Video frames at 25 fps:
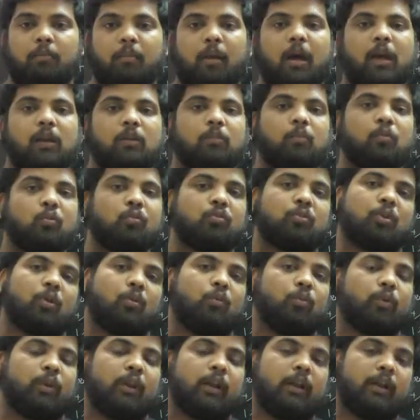மார்க் பூஸ்ட்
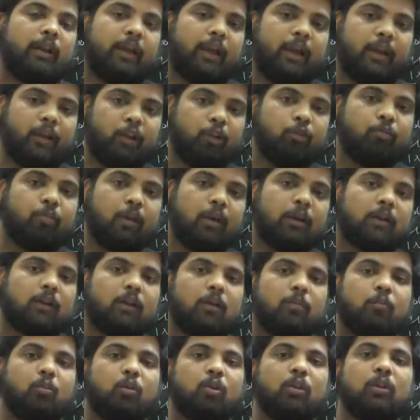ஆகும் ஏன்னா நெகட்டிவ்
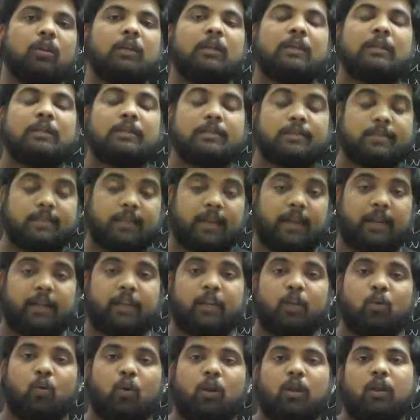மார்க்குங்கும்போது
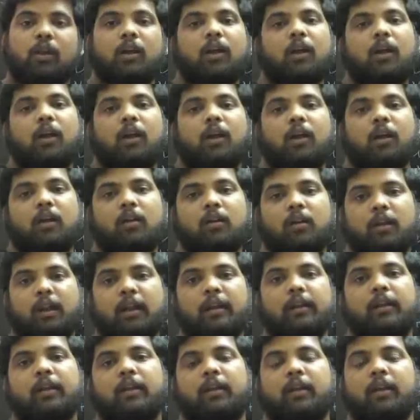செலக்டிவான
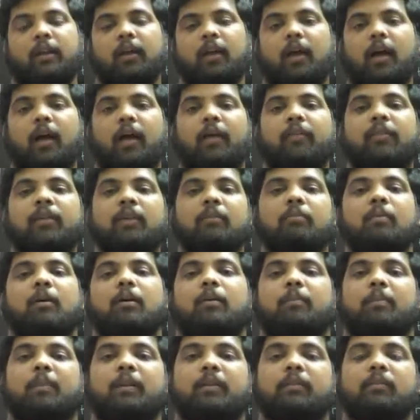கண்டென்ட்டை
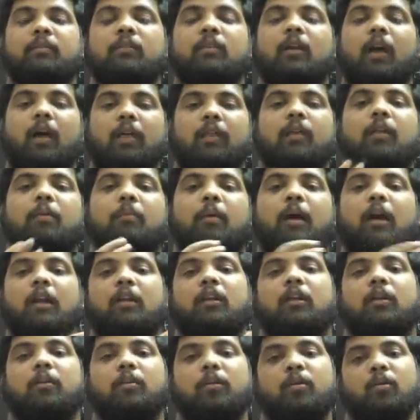அதிகமாக படித்து அதில்
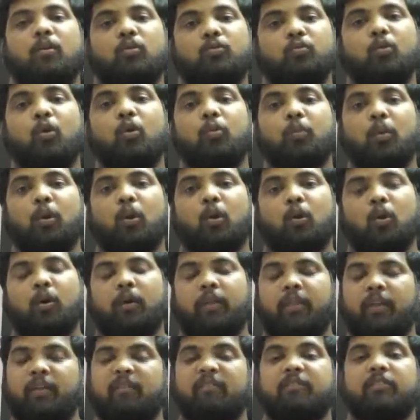மார்க் நம்ம எவ்வளோ ஸ்கோர் பண்ணுறோம்
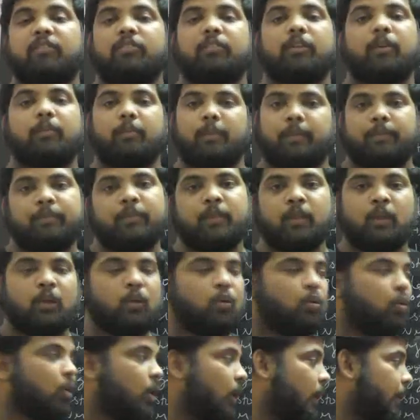அதான் விஷயமே
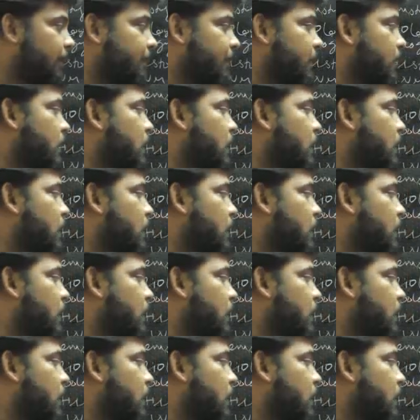ஓகேங்களா